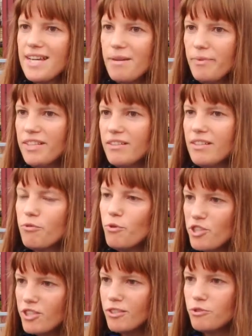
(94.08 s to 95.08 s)
Саймон – это
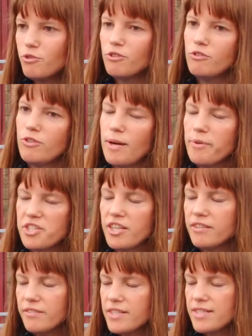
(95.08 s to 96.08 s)
кошка, которую
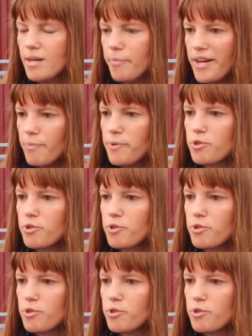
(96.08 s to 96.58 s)
обожает весь зоопарк,